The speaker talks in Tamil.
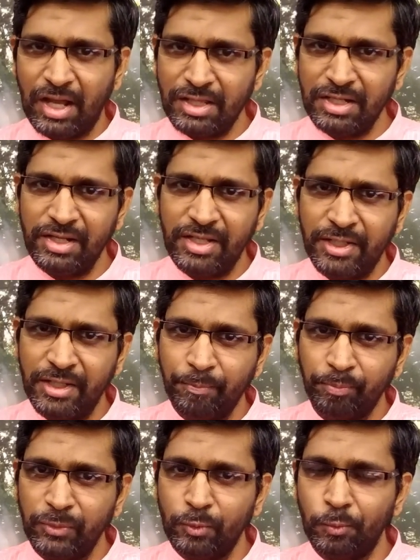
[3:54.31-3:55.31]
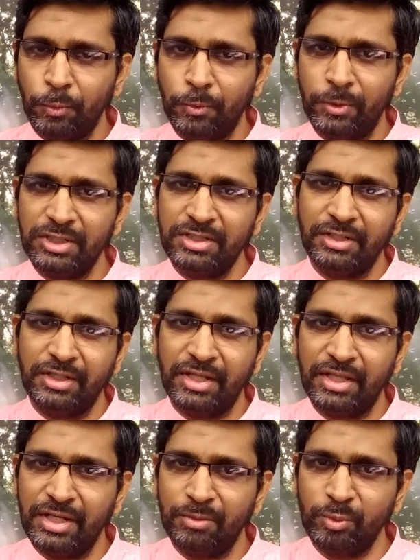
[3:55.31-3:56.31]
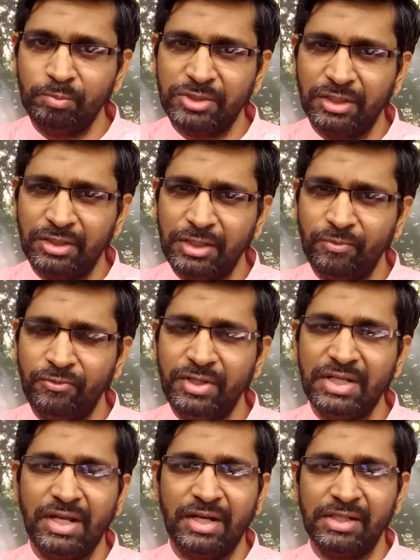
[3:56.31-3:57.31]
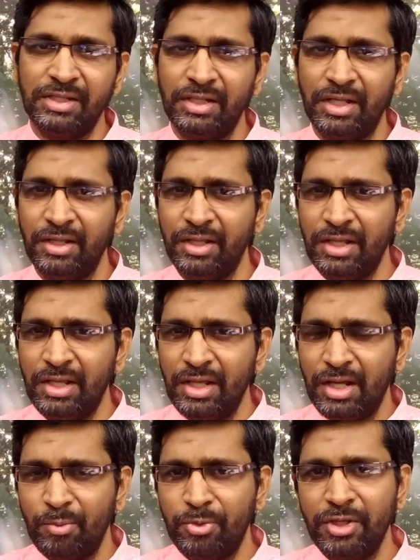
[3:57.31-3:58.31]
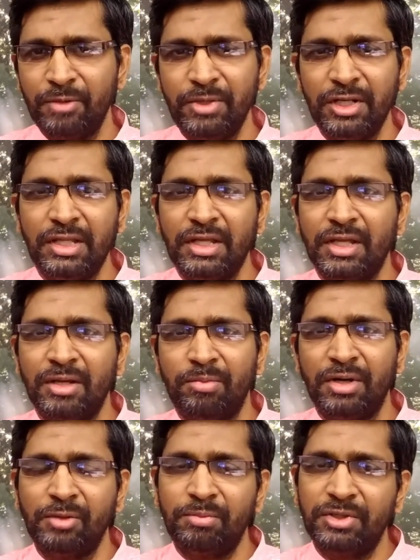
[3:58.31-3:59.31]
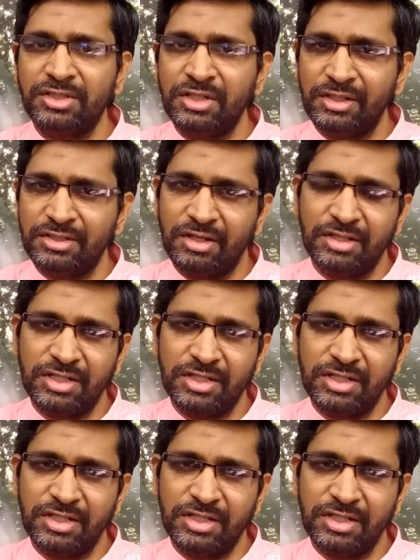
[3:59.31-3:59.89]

அதுலேயே உங்களோட நேரமும் சக்தியும் வீணாயிட்டதுங்க அப்புறம் எப்படி நீங்கள் பண பிரச்சனையை சரி